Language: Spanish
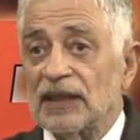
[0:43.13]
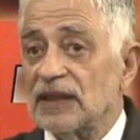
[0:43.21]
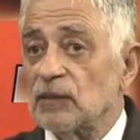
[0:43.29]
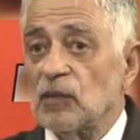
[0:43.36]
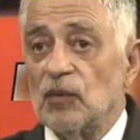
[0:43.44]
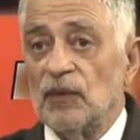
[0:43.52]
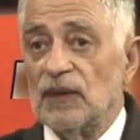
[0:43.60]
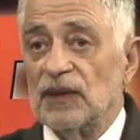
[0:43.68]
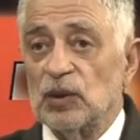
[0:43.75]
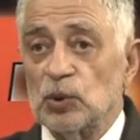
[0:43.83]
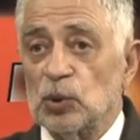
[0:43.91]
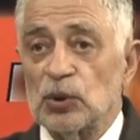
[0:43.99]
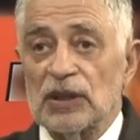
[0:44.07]
que estemos
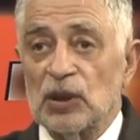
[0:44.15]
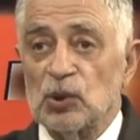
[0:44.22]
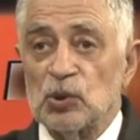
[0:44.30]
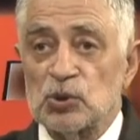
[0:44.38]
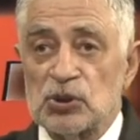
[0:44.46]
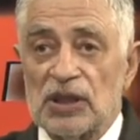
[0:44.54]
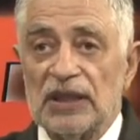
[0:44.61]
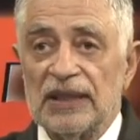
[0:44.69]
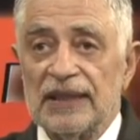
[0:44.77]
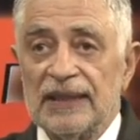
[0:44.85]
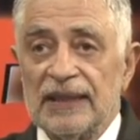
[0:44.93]
viviendo todas estas cosas,